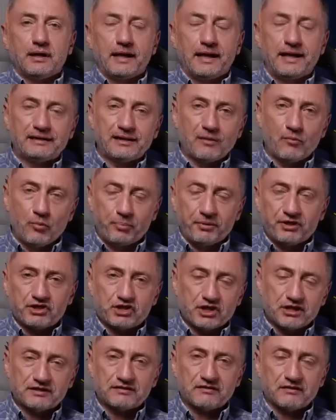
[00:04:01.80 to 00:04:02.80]
Этому
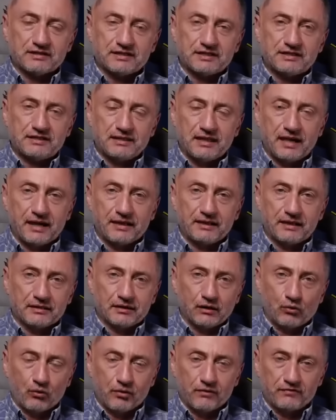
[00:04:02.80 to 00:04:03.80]
предшествовало заседание,
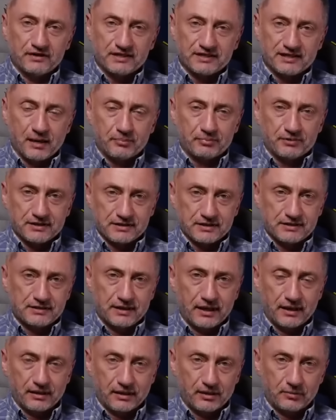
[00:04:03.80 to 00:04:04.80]
такое внезапное
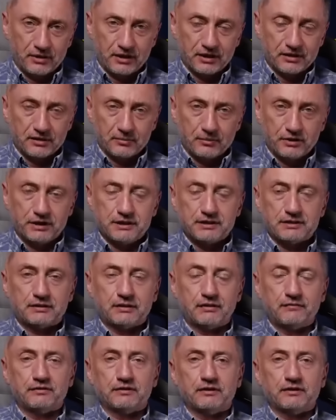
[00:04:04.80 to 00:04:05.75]
заседание Кабинета министров.